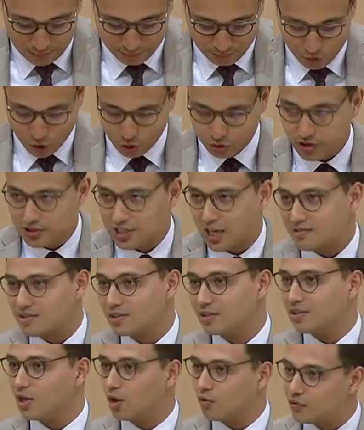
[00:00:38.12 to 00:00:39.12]
Und das hat
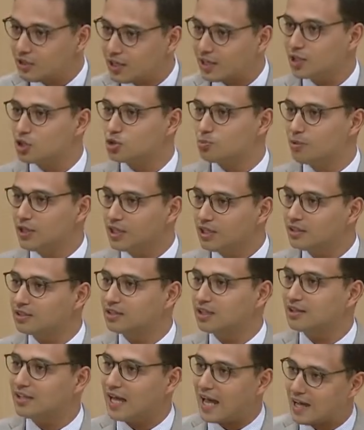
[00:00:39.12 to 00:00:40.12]
sich dann auch wieder
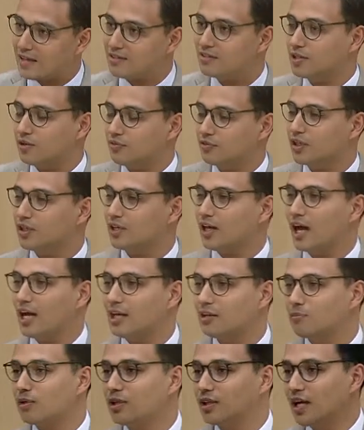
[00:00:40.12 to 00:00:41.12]
gespiegelt in der
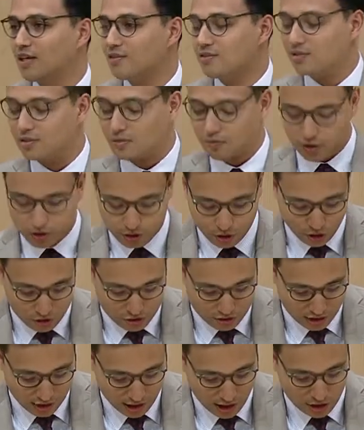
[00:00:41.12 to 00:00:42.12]
Ernsthaftigkeit, mit der sich die Frau
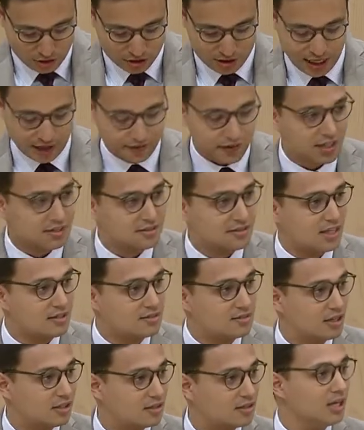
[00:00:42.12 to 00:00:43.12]
Köstinger
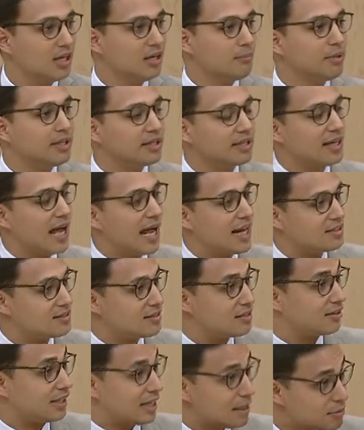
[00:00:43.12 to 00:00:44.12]
auseinandergesetzt hat, mit den
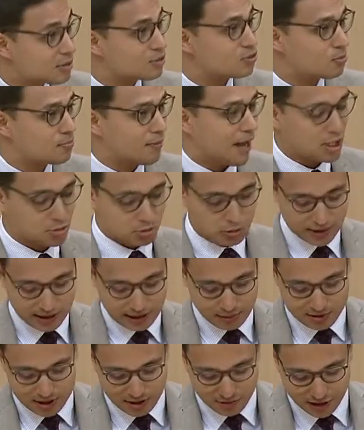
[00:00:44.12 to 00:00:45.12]
einzelnen Themen, zum Beispiel
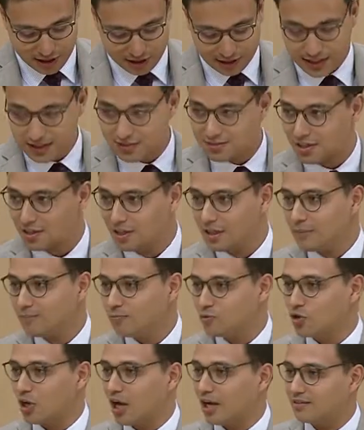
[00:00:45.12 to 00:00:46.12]
mit dem Zivildienst.
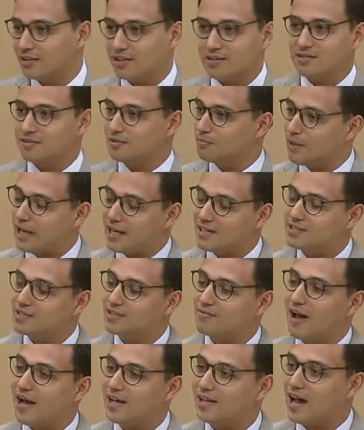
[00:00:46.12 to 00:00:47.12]
So hat es mehr als
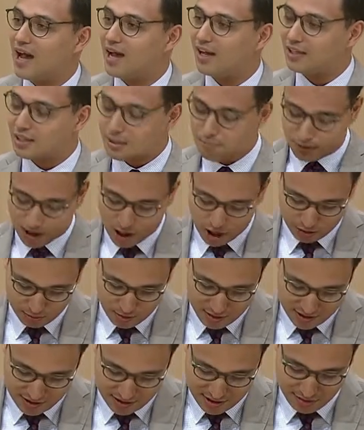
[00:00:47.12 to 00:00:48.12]
zwei Jahre gebraucht,
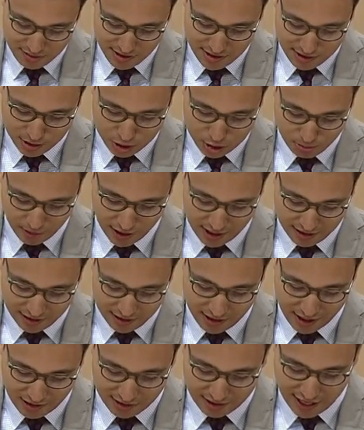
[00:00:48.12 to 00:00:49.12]
bis die
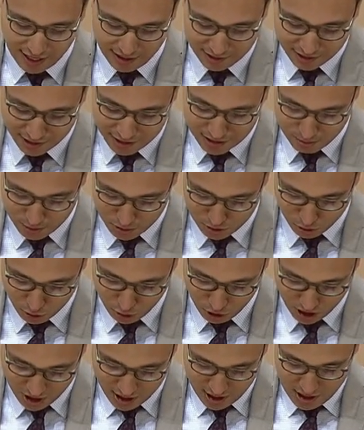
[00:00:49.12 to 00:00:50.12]
Zivildienstsprecher einen
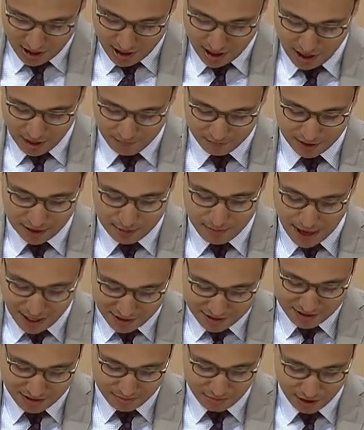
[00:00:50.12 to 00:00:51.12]
Antrittsbesuch ähm,
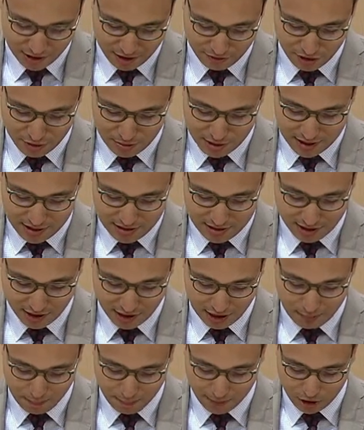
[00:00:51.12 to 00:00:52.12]
gemeinsam bei der Frau
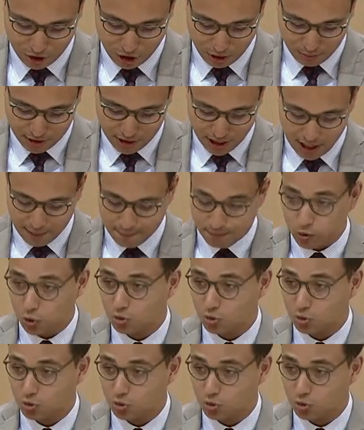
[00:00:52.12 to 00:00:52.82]
Ministerin bekommen haben.